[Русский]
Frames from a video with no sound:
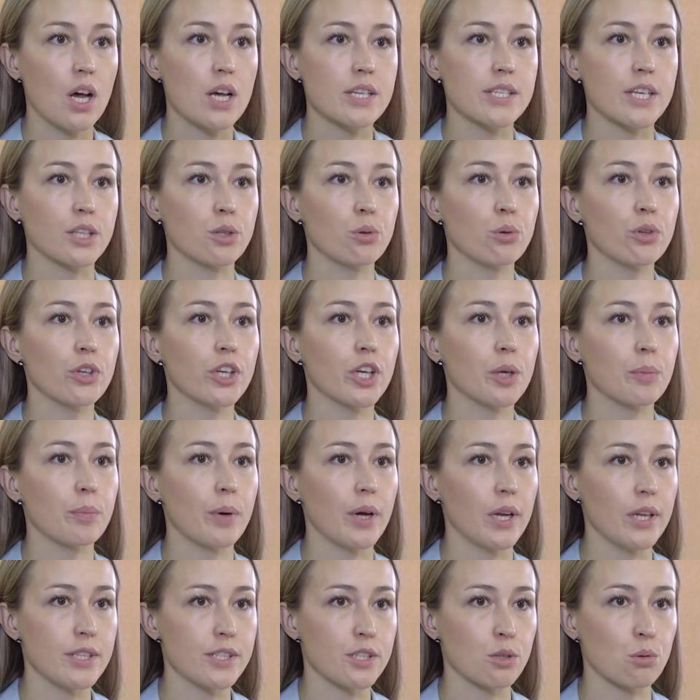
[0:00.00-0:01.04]
Сотрудники
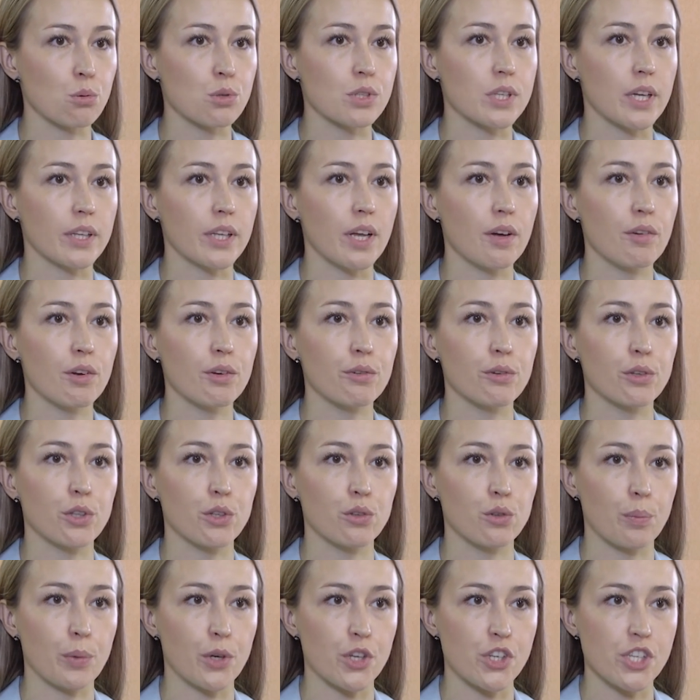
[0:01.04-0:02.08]
полиции устанавливают
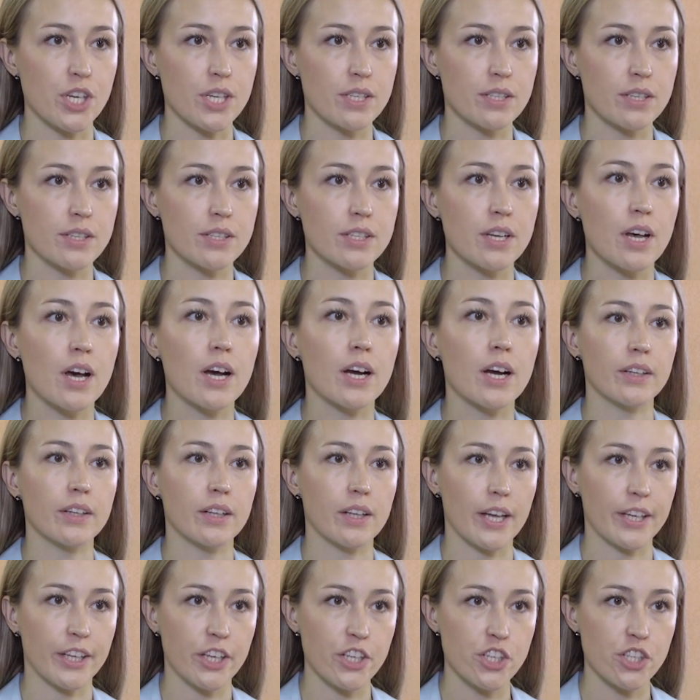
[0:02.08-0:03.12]
его причастность
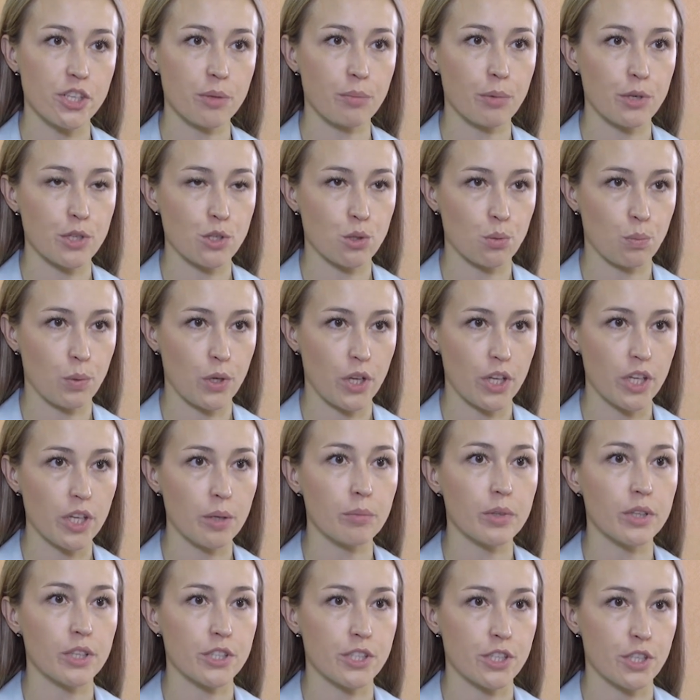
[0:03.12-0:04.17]
аналогичным
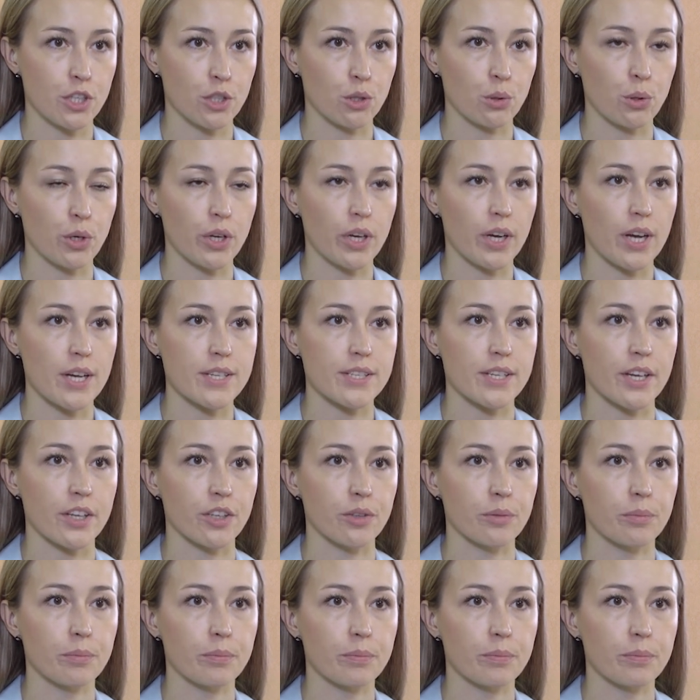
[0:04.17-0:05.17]
преступлениям на территории Казани.